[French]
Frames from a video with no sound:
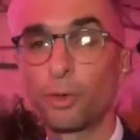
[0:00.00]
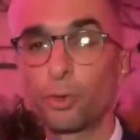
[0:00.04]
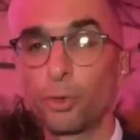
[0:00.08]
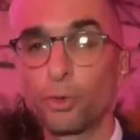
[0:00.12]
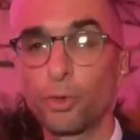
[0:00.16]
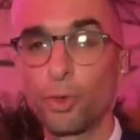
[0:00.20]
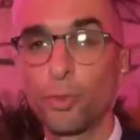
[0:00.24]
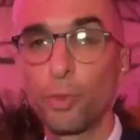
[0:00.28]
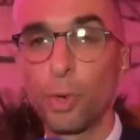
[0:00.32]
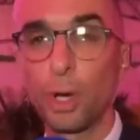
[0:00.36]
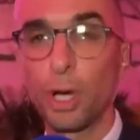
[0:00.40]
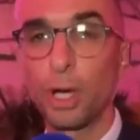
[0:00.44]

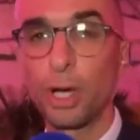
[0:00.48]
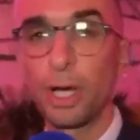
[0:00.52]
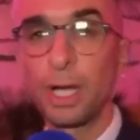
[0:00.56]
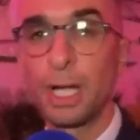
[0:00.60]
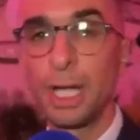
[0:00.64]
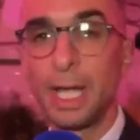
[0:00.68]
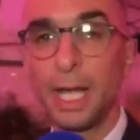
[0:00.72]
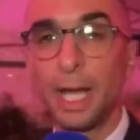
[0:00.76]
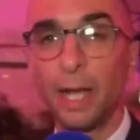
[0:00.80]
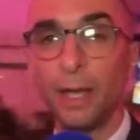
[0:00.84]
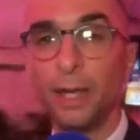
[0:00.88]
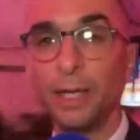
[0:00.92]
autour de moi,
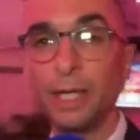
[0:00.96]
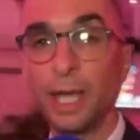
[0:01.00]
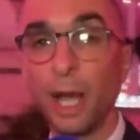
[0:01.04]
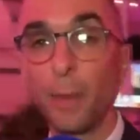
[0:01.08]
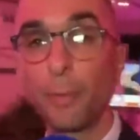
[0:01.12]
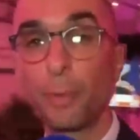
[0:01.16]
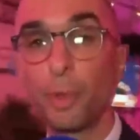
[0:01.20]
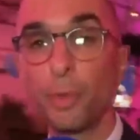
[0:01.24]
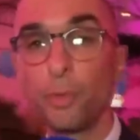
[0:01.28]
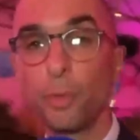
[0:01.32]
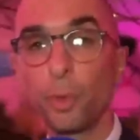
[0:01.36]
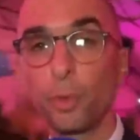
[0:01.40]
il y a
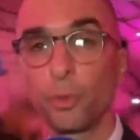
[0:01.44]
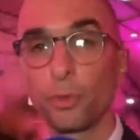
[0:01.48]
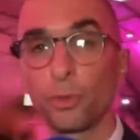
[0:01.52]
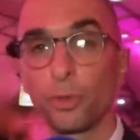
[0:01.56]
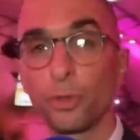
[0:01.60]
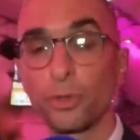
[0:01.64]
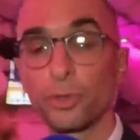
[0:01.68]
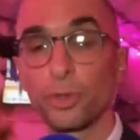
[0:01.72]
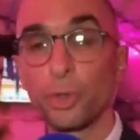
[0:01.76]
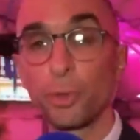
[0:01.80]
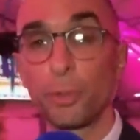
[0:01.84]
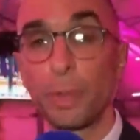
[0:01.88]
un peu de monde
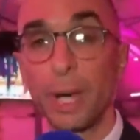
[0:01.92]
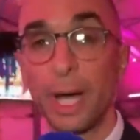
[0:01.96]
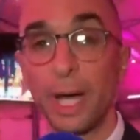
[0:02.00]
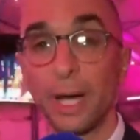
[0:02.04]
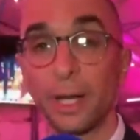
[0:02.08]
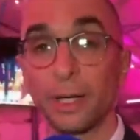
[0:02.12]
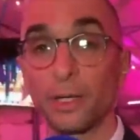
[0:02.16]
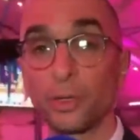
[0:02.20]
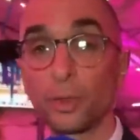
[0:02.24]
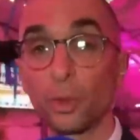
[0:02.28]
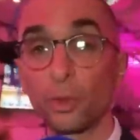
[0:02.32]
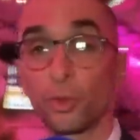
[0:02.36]
dans ce
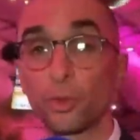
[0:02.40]
bar